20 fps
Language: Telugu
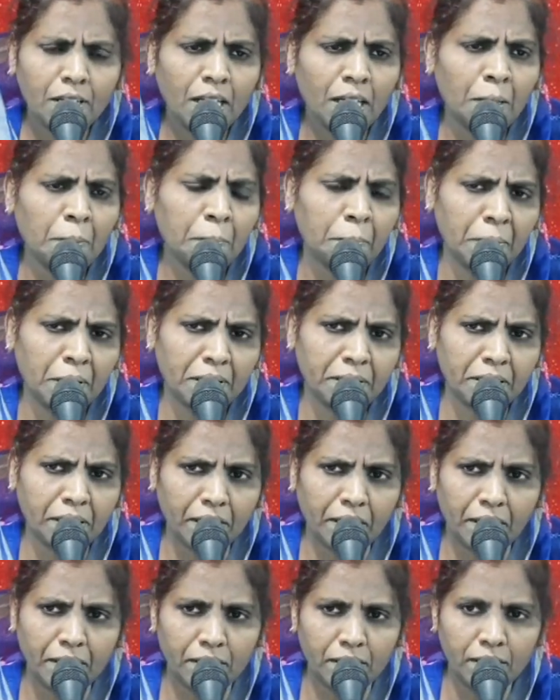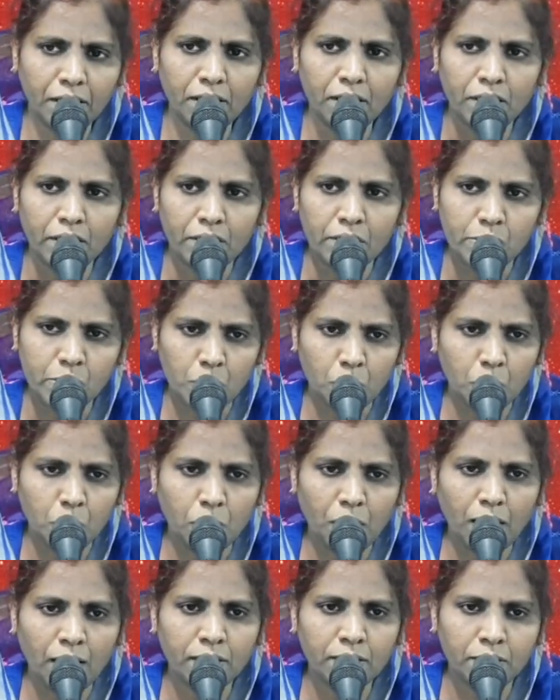ఎలా పడతాయండి సో
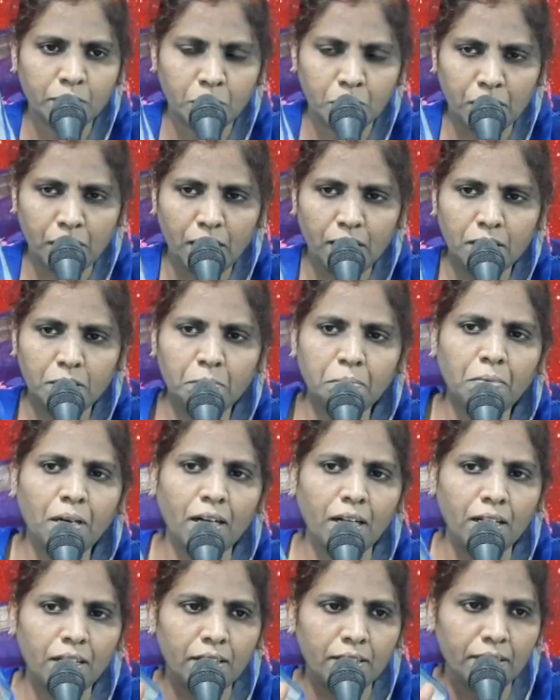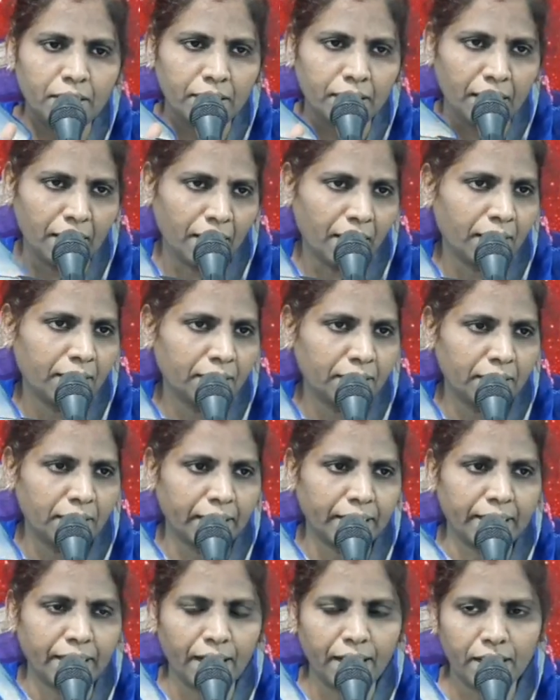ఆ దురాత్మ
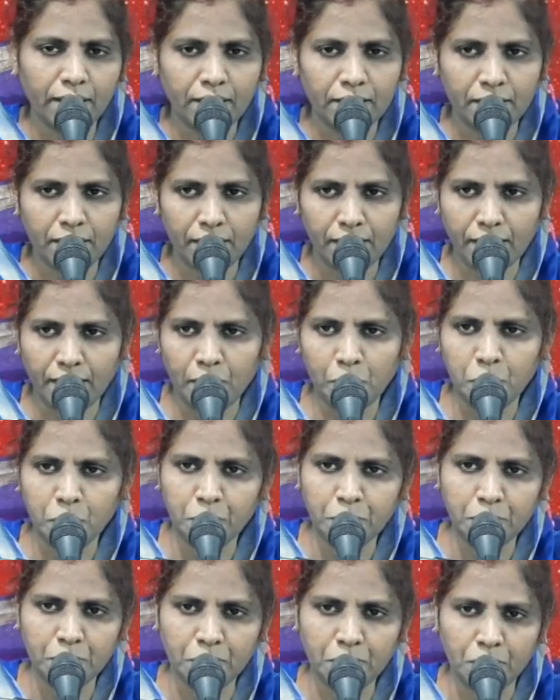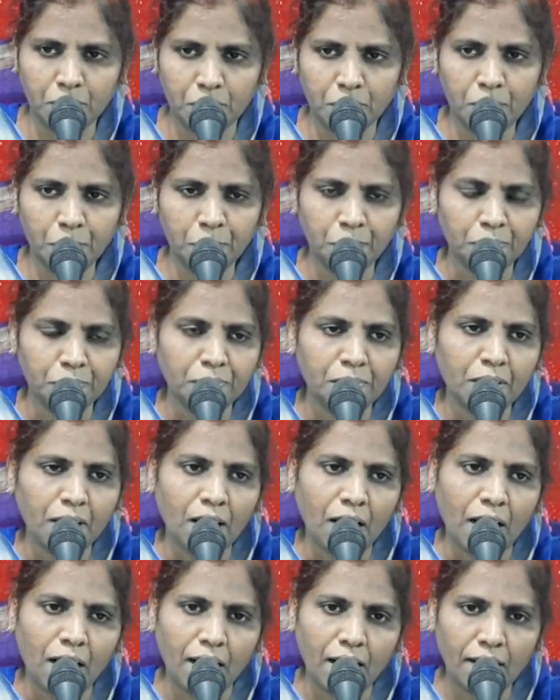ఎలాంటి క్యారెక్టర్ కలిగి ఉంటుందో
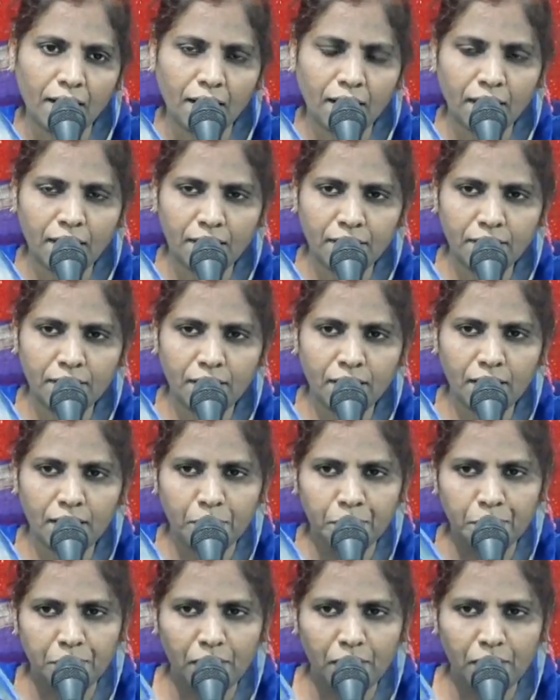అలాంటి